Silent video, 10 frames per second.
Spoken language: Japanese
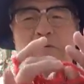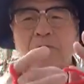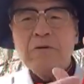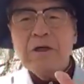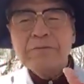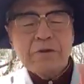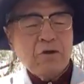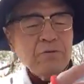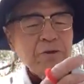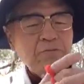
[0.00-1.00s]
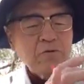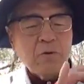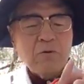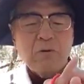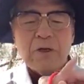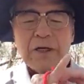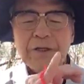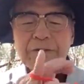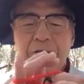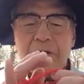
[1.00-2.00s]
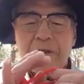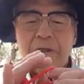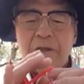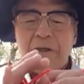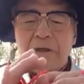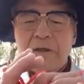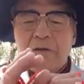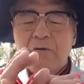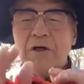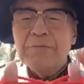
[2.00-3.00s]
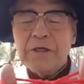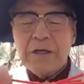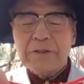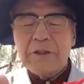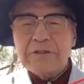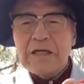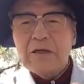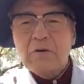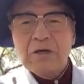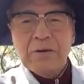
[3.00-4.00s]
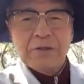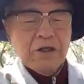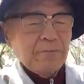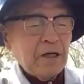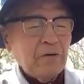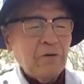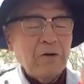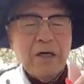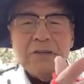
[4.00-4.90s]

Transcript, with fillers: 親指小指の向こうをこうかけて親指かけて最後親指の手前を